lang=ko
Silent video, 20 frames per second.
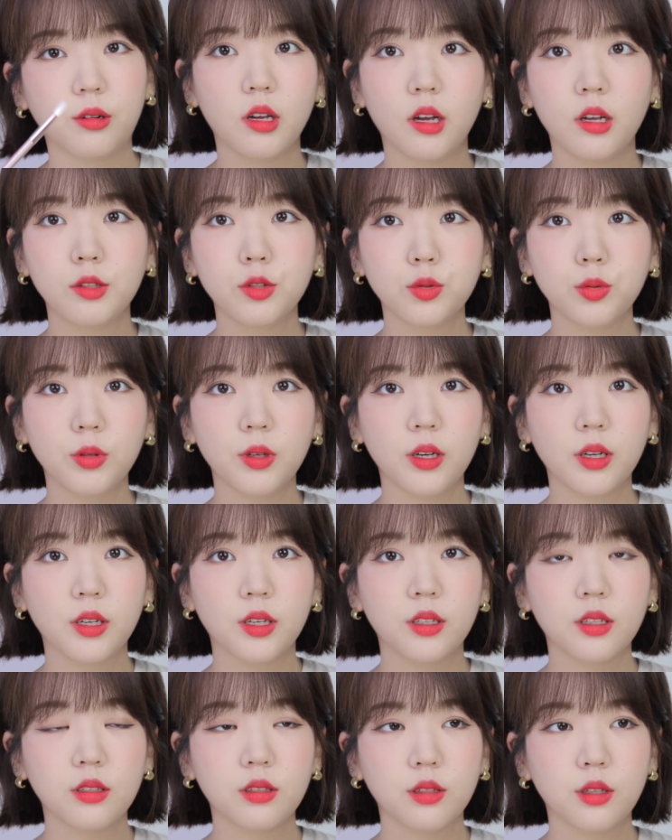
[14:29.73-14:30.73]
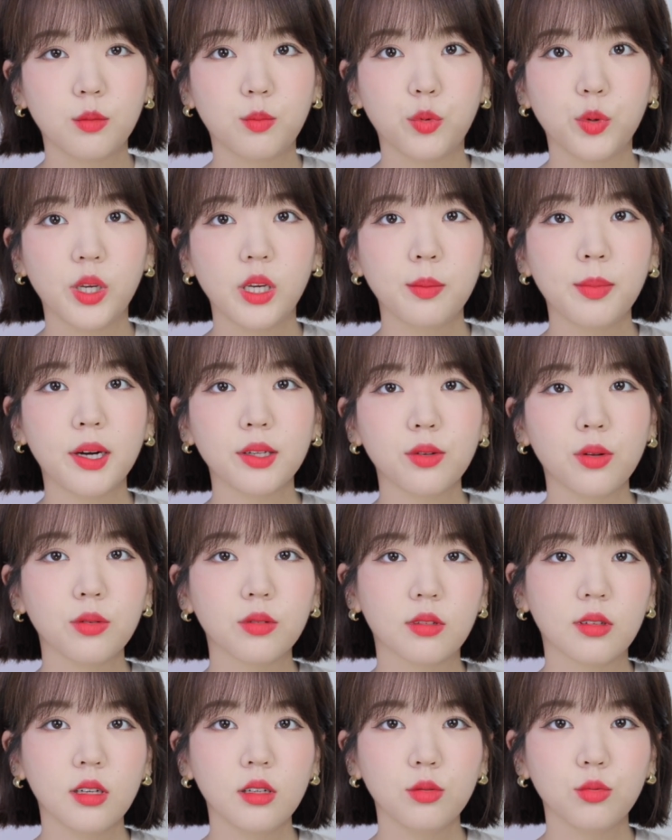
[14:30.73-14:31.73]
애초에 얘네들이 뭐
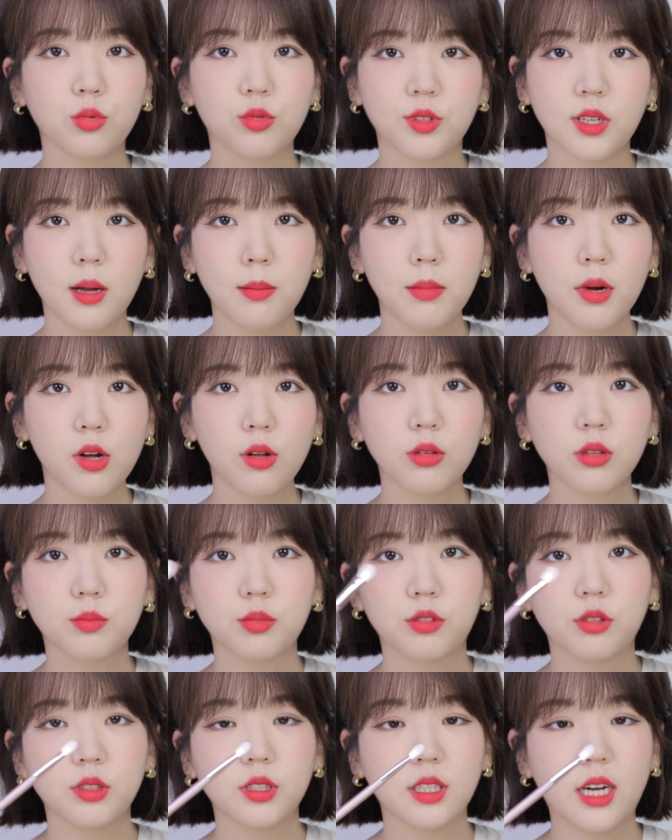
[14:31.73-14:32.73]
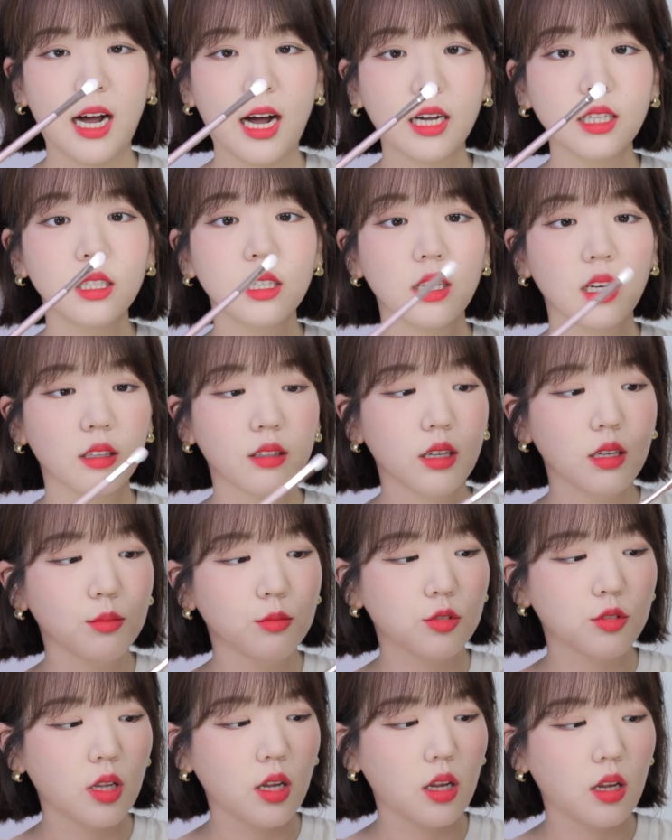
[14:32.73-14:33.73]
2만원대 또는 3만원대 브러쉬가 아니기
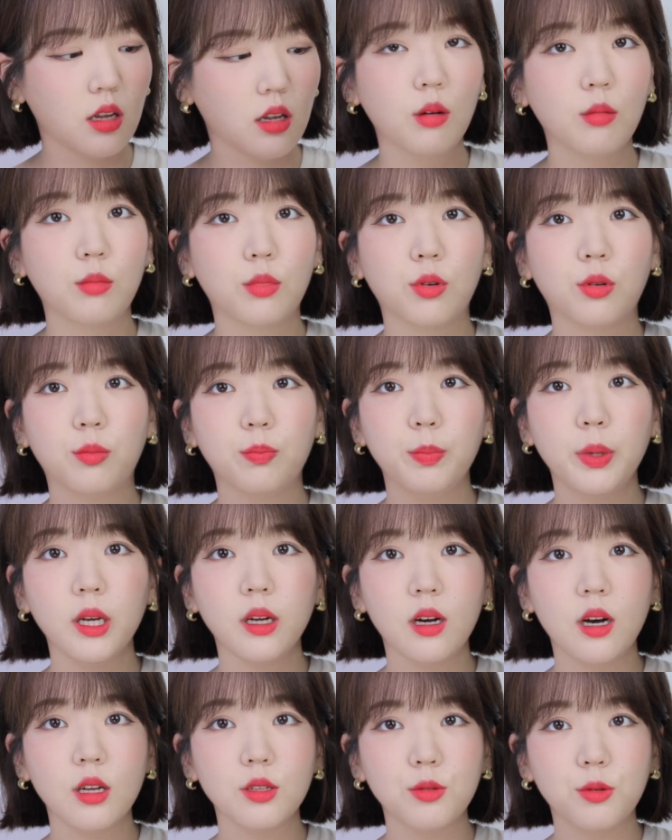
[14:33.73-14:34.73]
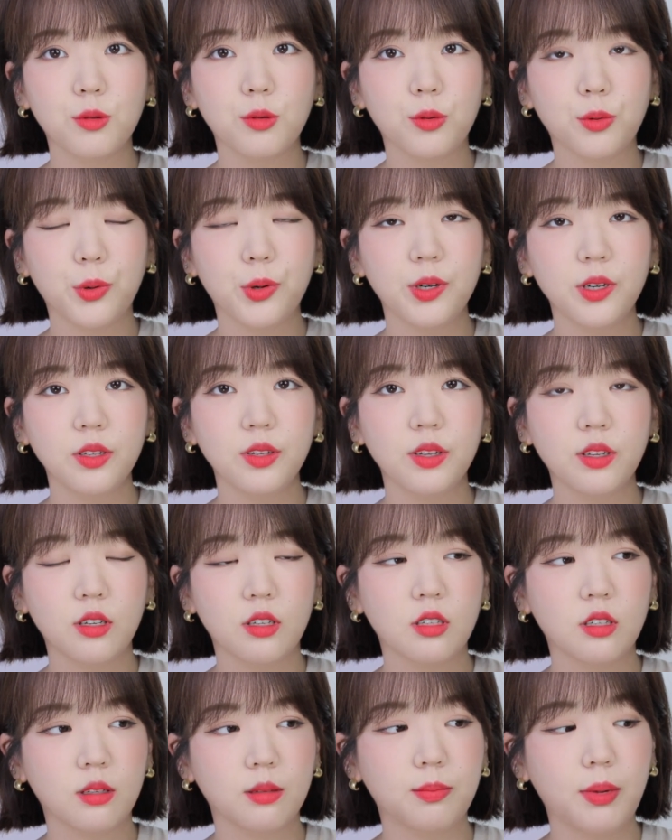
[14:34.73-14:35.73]
때문에 뭐 피카소
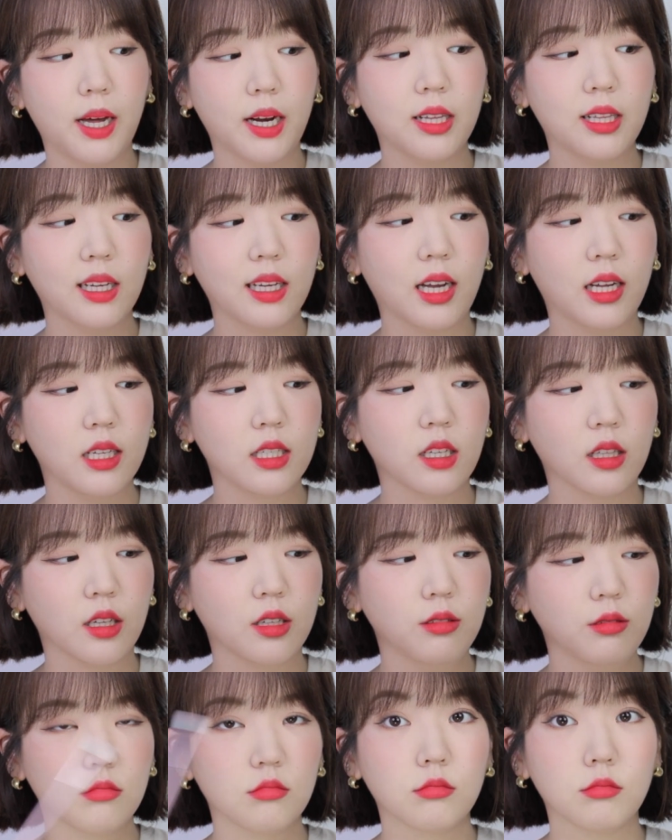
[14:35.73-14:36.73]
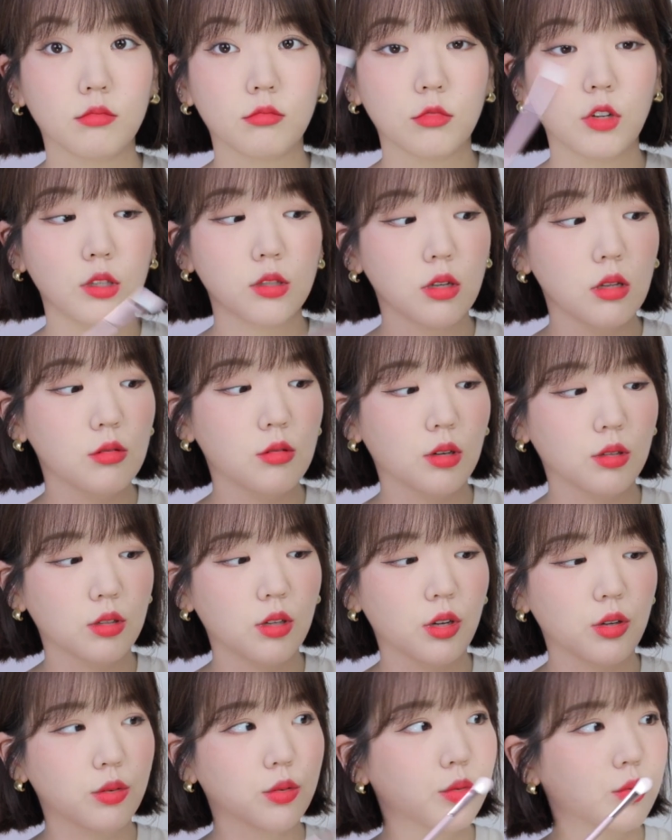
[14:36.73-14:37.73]
퀄리티를 바르는 게 아니잖아요? 음, 괜찮은 것
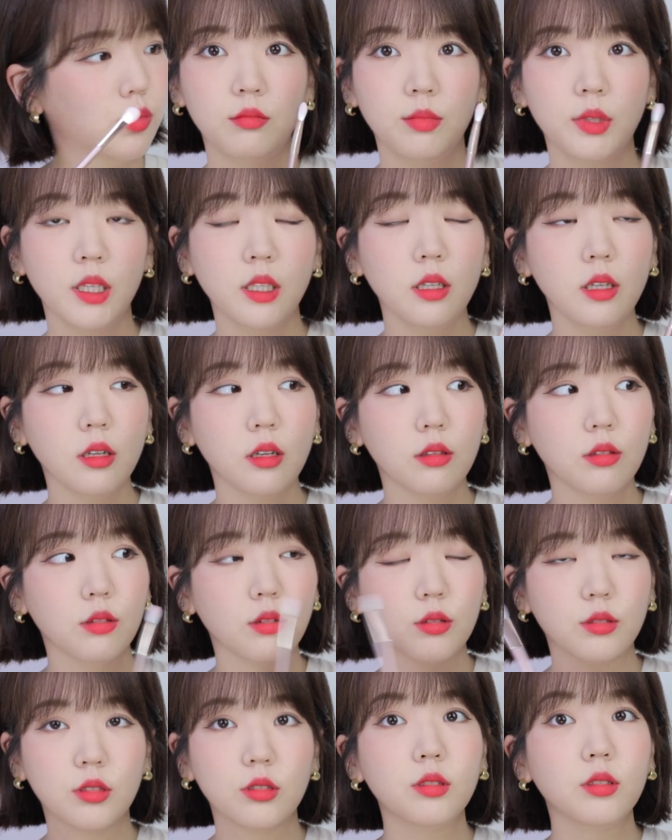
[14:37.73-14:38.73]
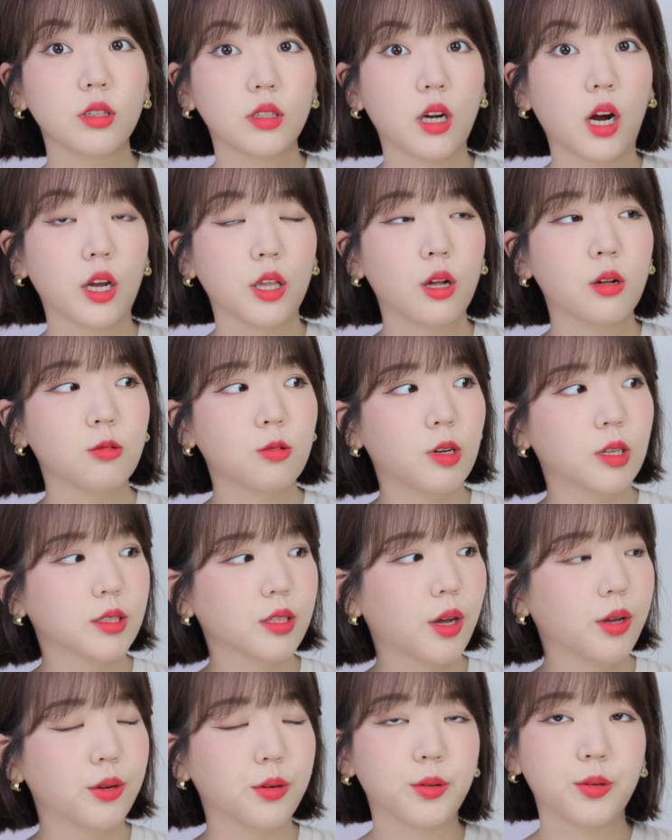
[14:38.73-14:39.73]
같아요. 미니키트가 진짜 잘 나온 것
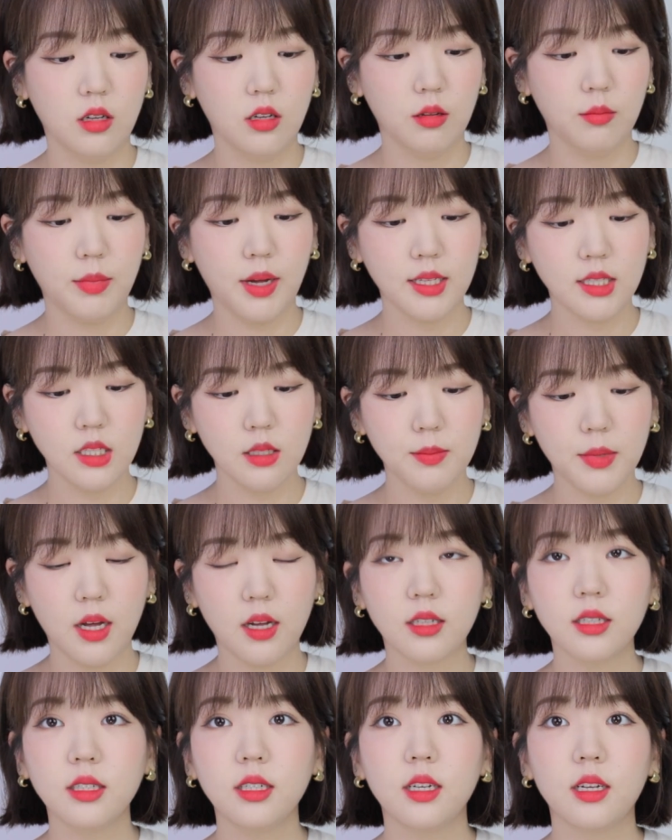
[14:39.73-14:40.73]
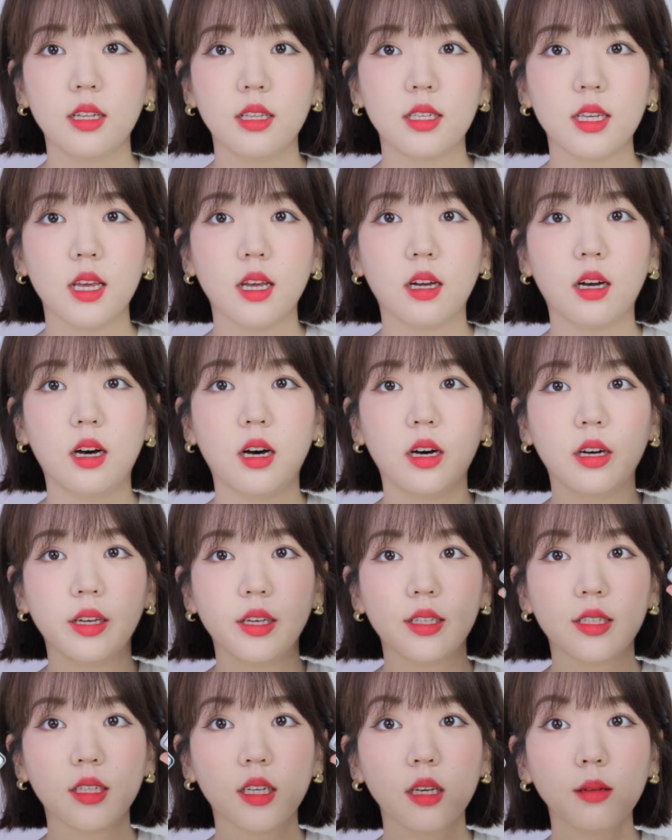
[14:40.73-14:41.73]
같아요. 마지막은 제가 이
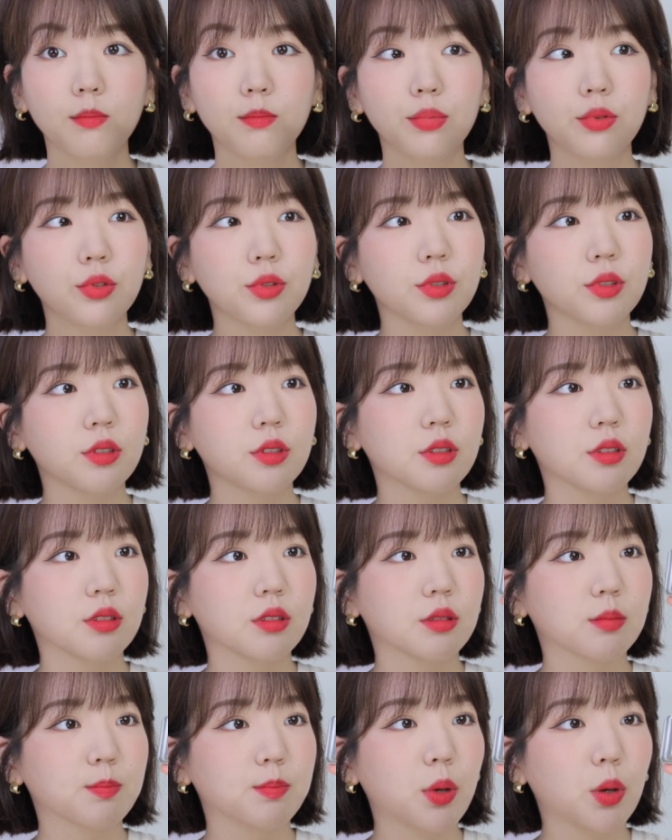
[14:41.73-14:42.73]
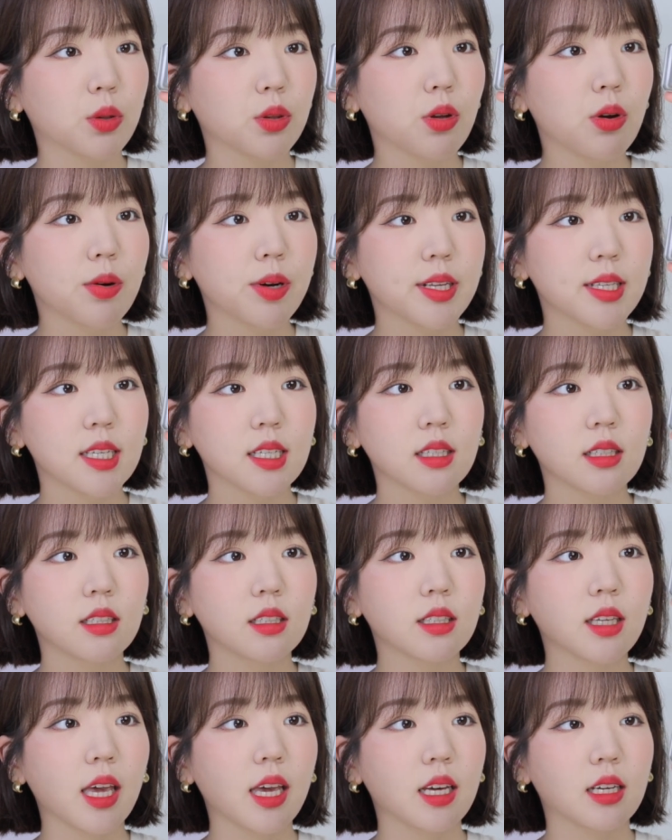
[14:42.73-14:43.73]
스킨푸드 버터리
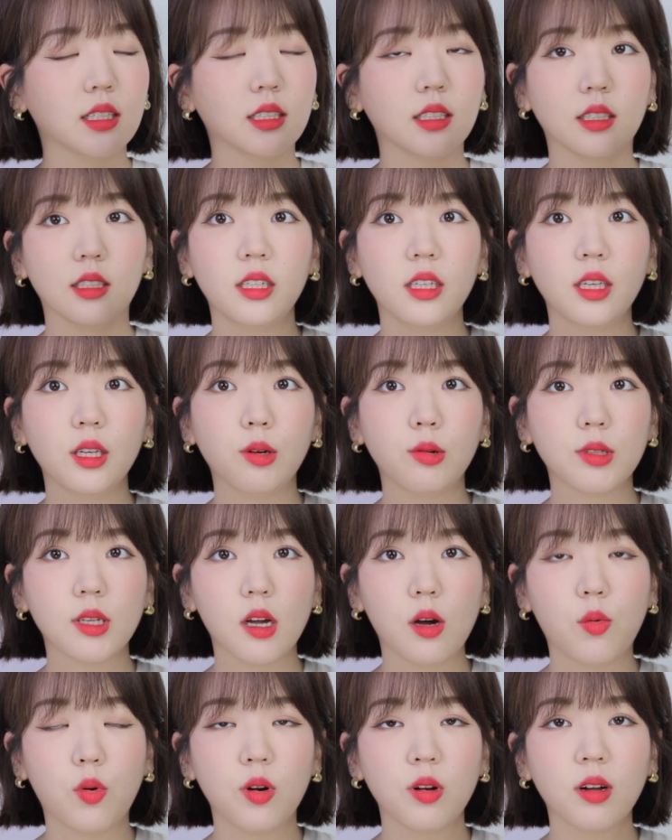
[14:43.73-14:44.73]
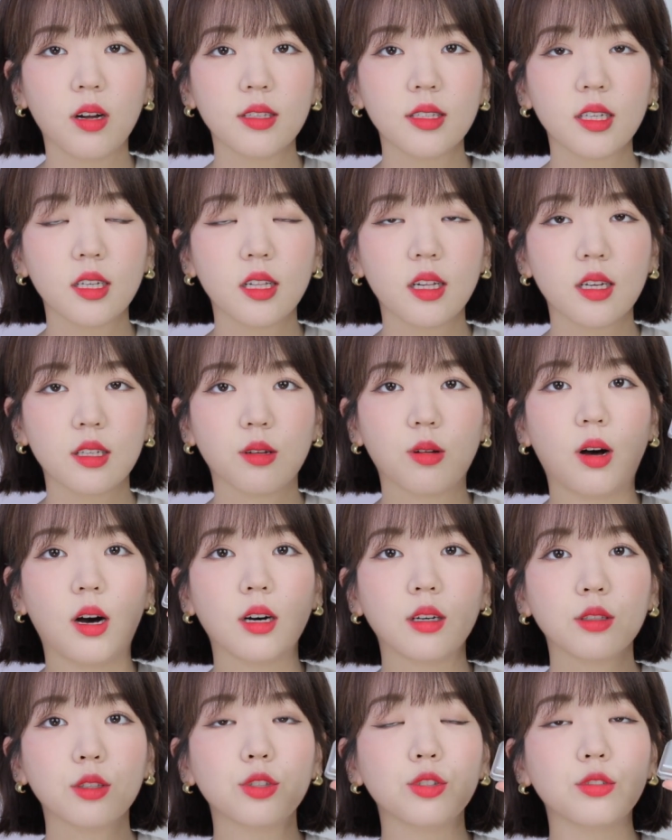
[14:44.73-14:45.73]
치크 케이크 이거 제가 월간 장나에서
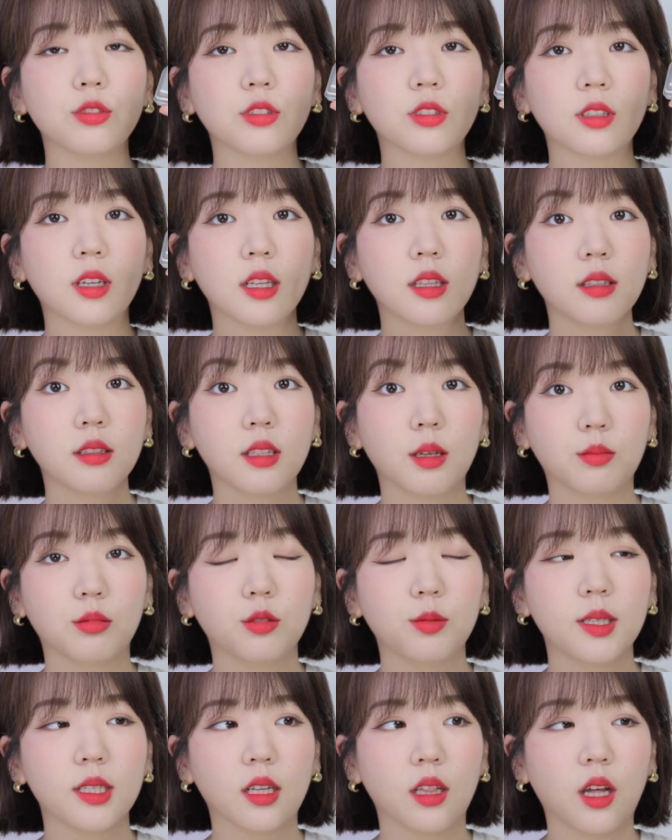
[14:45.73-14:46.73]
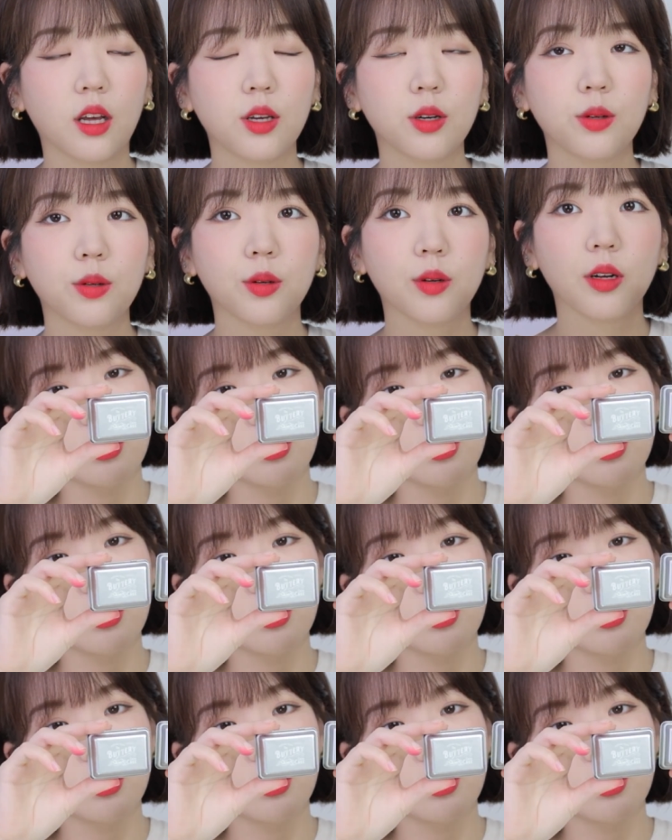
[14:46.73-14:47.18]
광출을 한 제품이잖아요.